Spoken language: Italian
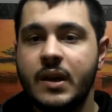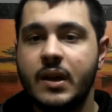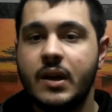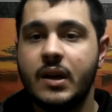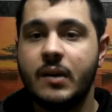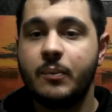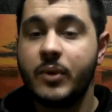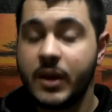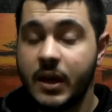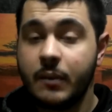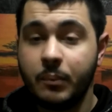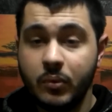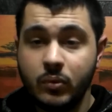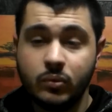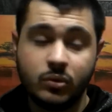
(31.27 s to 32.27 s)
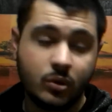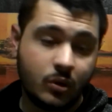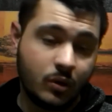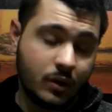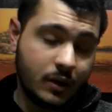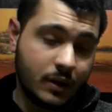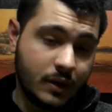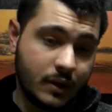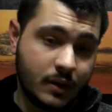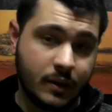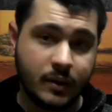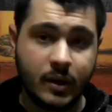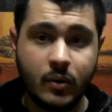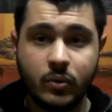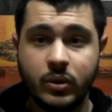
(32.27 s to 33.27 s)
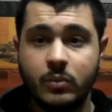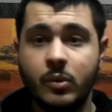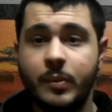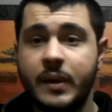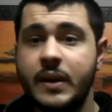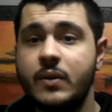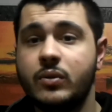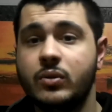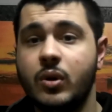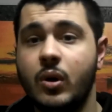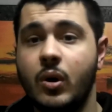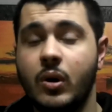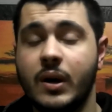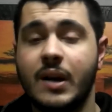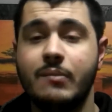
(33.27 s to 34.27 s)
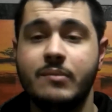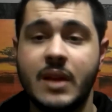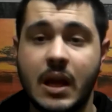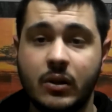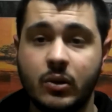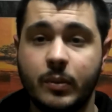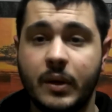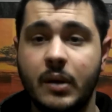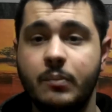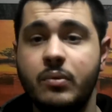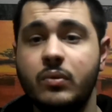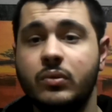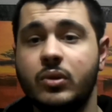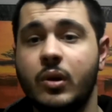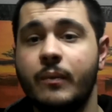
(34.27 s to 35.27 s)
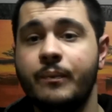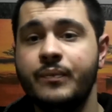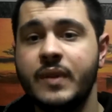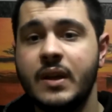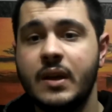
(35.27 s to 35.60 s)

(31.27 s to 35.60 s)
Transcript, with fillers: eh, poiché appunto eh, nell'ultimo periodo ho cambiato per l'appunto